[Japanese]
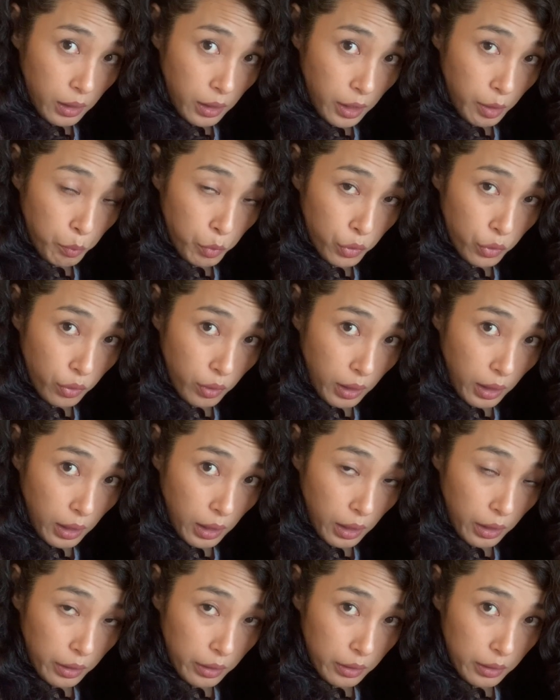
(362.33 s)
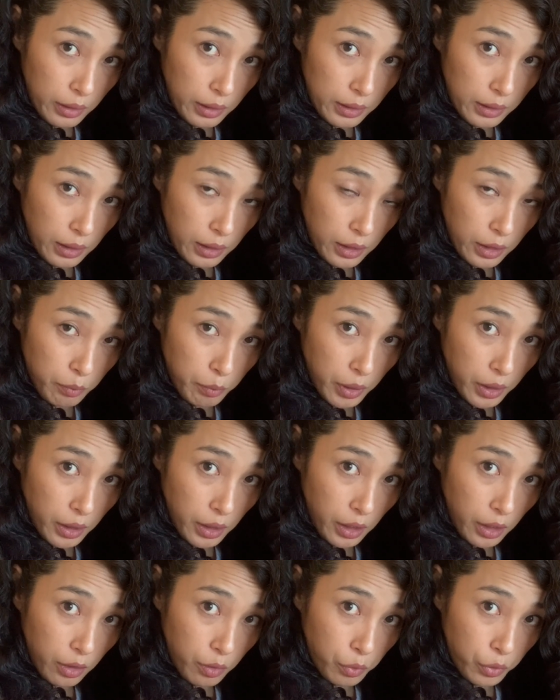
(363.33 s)
根元から毛先ま
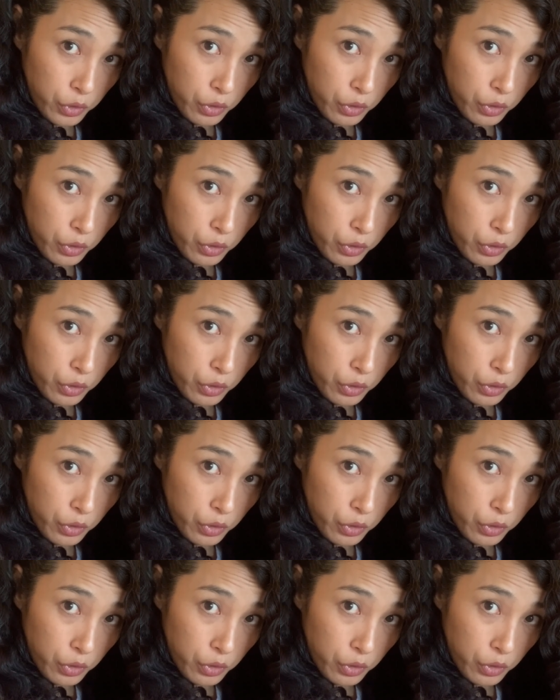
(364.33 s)
でこう